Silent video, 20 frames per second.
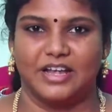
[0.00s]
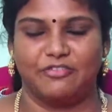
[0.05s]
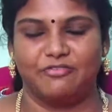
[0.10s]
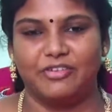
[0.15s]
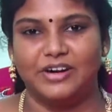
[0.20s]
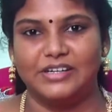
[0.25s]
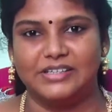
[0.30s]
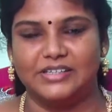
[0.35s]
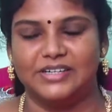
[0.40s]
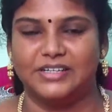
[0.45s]

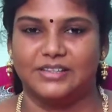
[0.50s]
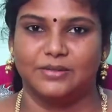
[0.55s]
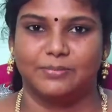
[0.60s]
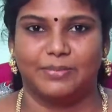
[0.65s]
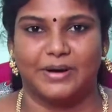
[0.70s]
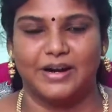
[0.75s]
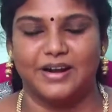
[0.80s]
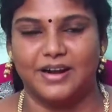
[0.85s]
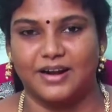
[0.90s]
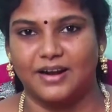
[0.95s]
எஃபர்ட் எடுத்து
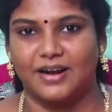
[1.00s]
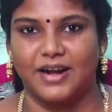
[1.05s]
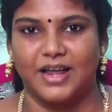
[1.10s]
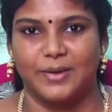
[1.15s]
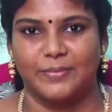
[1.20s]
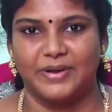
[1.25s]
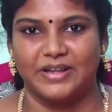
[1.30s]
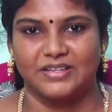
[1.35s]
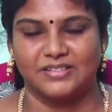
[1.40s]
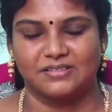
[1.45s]
பண்ணுறானே
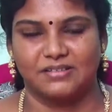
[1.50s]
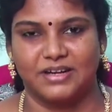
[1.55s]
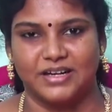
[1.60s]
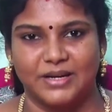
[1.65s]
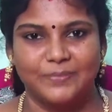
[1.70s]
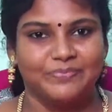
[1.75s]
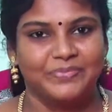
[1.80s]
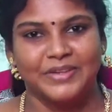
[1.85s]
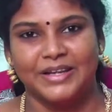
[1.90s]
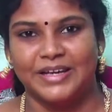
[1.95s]
அப்படின்னு
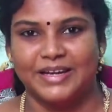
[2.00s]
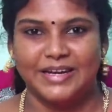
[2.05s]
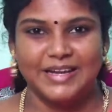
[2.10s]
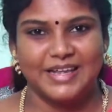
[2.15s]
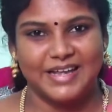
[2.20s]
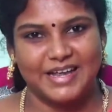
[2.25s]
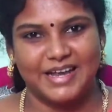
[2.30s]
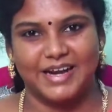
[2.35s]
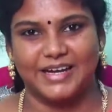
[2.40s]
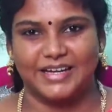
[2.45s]
சொல்லிட்டு நீ
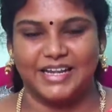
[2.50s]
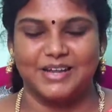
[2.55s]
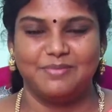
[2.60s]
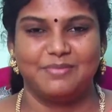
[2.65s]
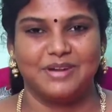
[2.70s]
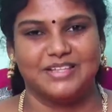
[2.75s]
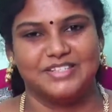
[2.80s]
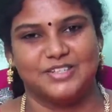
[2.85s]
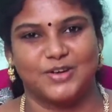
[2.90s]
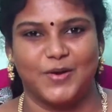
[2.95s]
எங்கள்
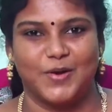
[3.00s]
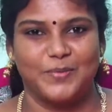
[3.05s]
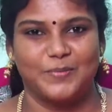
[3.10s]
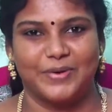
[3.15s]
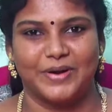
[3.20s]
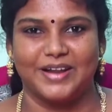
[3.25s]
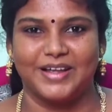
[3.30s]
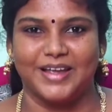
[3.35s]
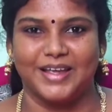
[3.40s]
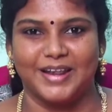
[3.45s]
டீமில்
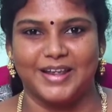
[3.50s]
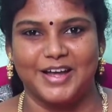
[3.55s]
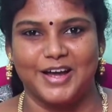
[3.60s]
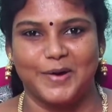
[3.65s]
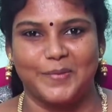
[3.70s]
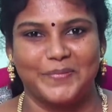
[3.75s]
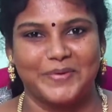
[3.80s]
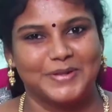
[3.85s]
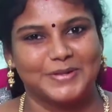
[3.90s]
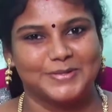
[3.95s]
ஜாயின் பண்ணிக்கிறியா
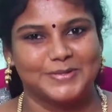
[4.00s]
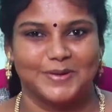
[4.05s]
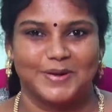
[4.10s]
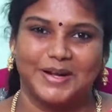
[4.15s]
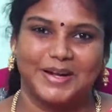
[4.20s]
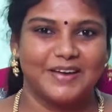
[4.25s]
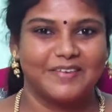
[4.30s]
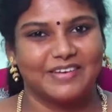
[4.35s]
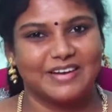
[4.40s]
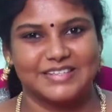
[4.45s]
அப்படின்னு
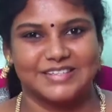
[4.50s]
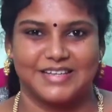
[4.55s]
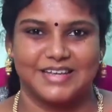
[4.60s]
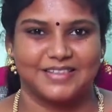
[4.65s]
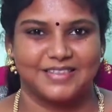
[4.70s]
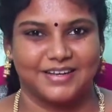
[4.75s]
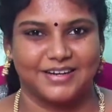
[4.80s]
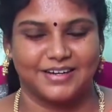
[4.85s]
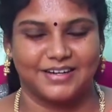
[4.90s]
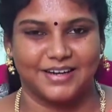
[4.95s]
சொல்லிட்டு அவரை
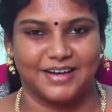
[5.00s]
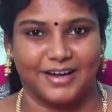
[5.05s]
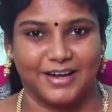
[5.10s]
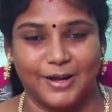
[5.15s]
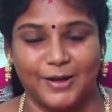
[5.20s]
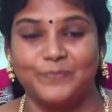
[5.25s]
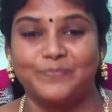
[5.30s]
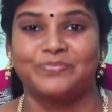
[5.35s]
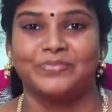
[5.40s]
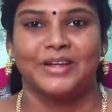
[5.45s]

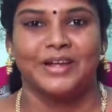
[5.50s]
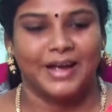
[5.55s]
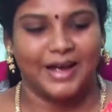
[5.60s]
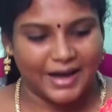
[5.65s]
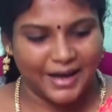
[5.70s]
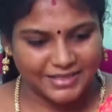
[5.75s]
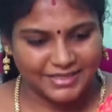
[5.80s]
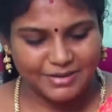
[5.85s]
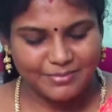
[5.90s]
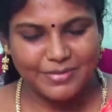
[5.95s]
சேர்த்துக்கிட்டாங்களாம்
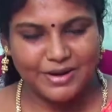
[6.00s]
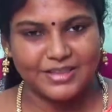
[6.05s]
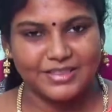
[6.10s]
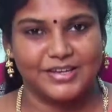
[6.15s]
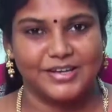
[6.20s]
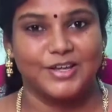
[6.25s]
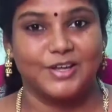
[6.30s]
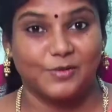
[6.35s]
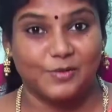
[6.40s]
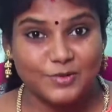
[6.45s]
அந்த
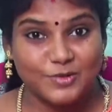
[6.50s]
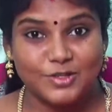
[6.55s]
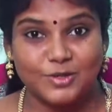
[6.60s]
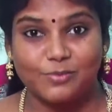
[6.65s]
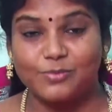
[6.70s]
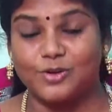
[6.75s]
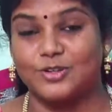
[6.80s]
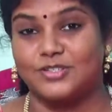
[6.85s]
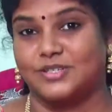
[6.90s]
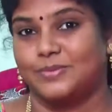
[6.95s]
மாதிரி
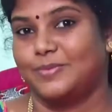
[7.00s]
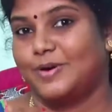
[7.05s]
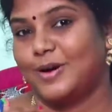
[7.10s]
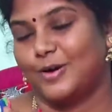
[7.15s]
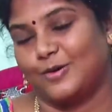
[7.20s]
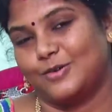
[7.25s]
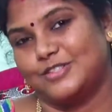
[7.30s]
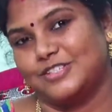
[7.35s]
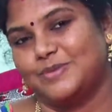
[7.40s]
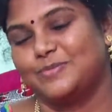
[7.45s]
கொஞ்சம்
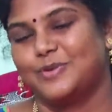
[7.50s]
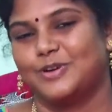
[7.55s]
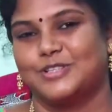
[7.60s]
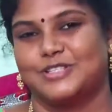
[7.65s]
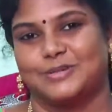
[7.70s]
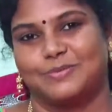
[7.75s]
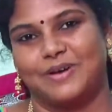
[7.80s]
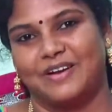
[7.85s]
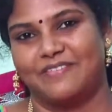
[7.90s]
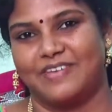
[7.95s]
கொஞ்சமாக கொஞ்சம்
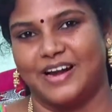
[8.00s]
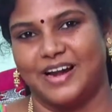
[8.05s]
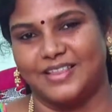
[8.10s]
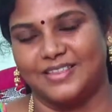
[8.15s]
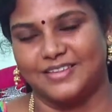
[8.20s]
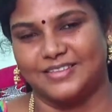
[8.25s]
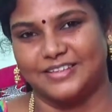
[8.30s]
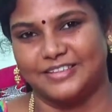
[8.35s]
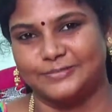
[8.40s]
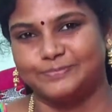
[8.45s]
கொஞ்சமாக
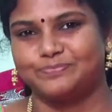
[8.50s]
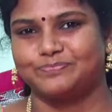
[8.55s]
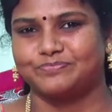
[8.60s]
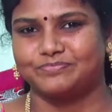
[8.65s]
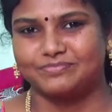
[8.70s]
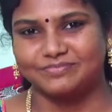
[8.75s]
வளர்ந்து தான்